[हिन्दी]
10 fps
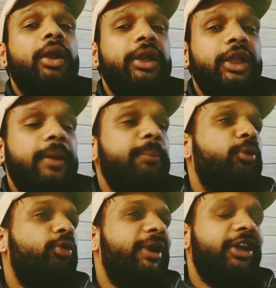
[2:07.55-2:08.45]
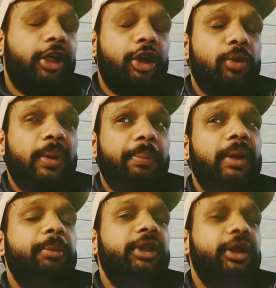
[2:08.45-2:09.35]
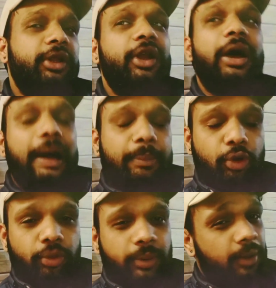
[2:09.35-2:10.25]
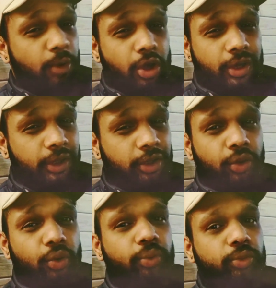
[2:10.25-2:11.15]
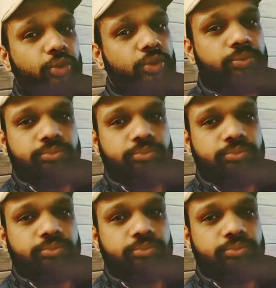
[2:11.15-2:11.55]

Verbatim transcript: ठीक है इम्प्रूवमेंट कर रहा हूँ अपना अपना धीरे धीरे आप लोग भी अगर ब्लॉग करते हो तो